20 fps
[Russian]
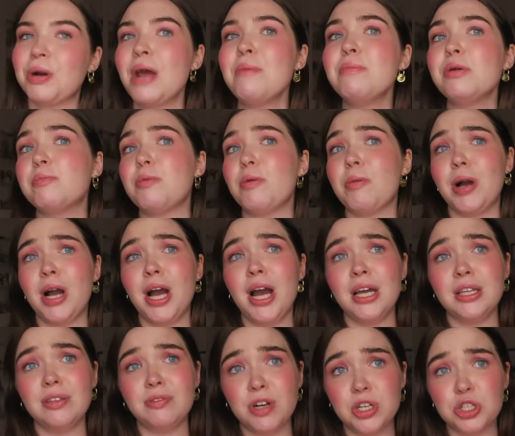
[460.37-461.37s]
Праймер
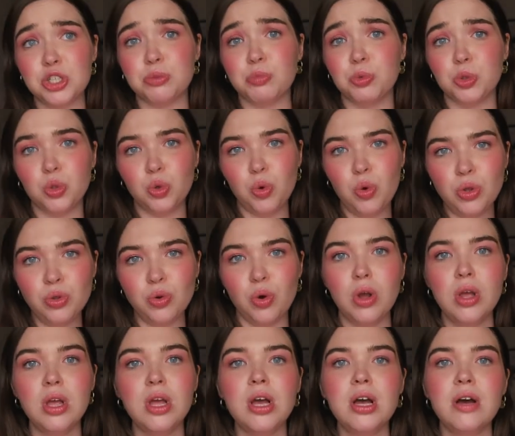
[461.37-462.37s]
помогает вашему
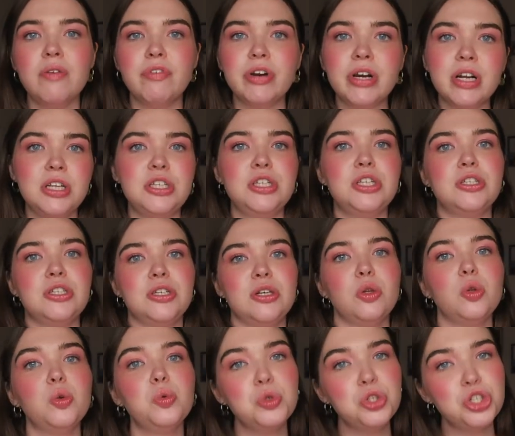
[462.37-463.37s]
тону выглядеть
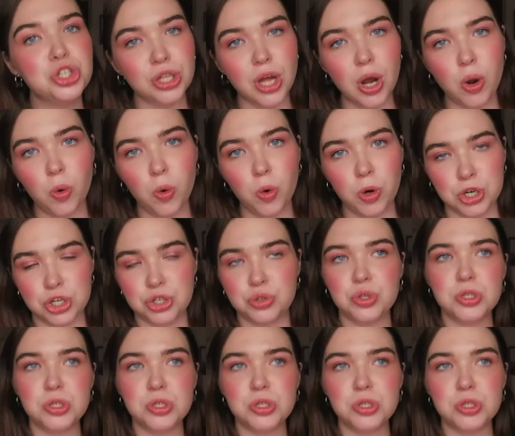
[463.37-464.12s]
лучше на коже.